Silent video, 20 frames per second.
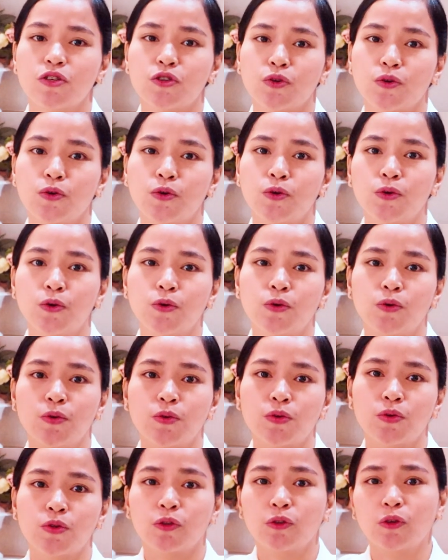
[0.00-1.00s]

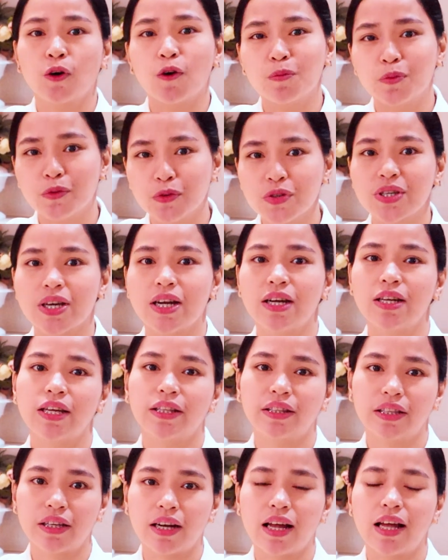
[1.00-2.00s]
So, totoo po siya
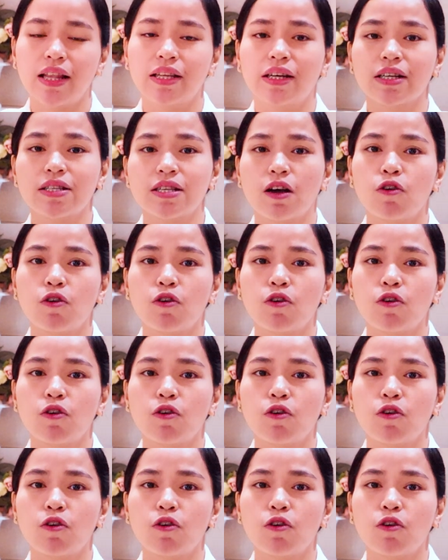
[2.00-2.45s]
literal kasi